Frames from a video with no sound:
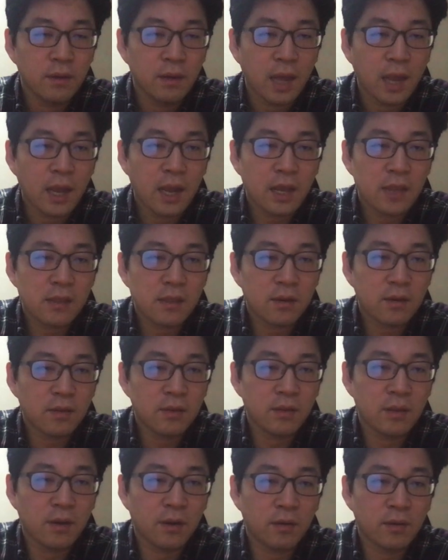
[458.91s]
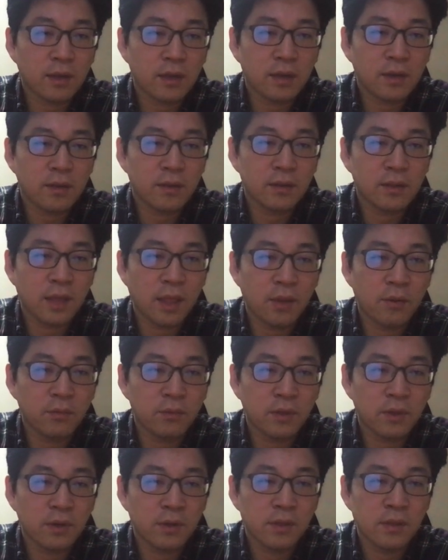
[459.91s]
한 가지는 이런
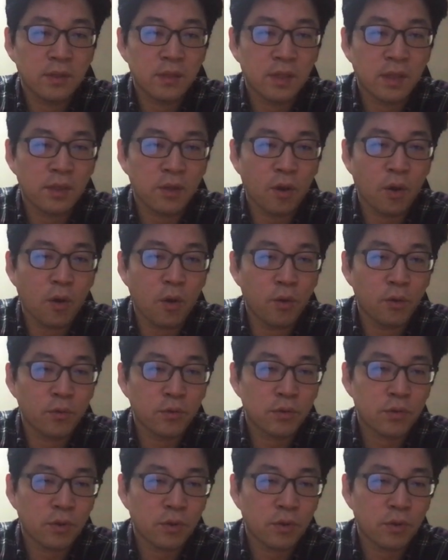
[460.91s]
내용들은 이제 영어로